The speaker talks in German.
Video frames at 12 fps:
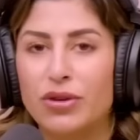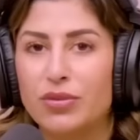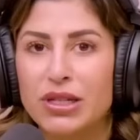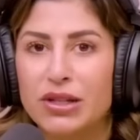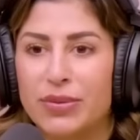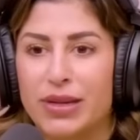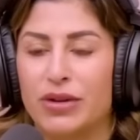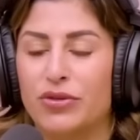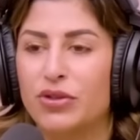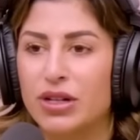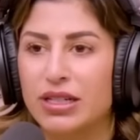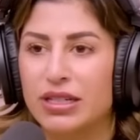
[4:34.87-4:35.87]
Familie, meiner
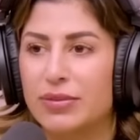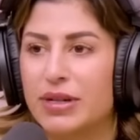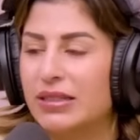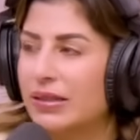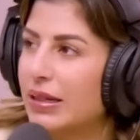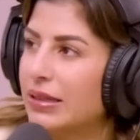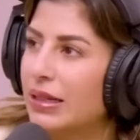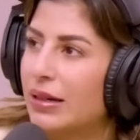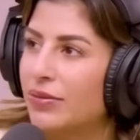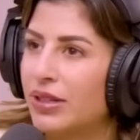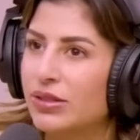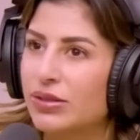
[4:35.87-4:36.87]
Freunde, die immer gesagt
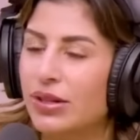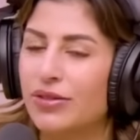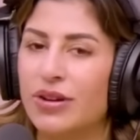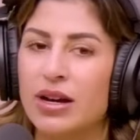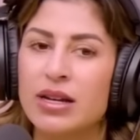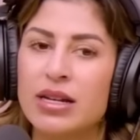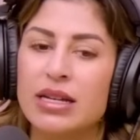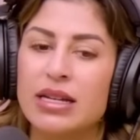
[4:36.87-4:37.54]
haben, weißt du, Eva,